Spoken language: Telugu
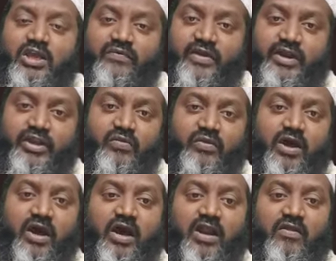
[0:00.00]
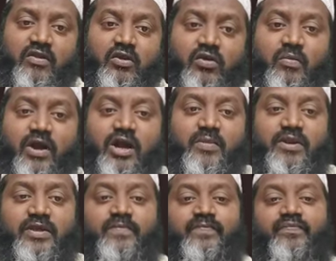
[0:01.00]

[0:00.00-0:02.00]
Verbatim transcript: ఇవన్నీ కూడా ఆరాధనలో భాగమని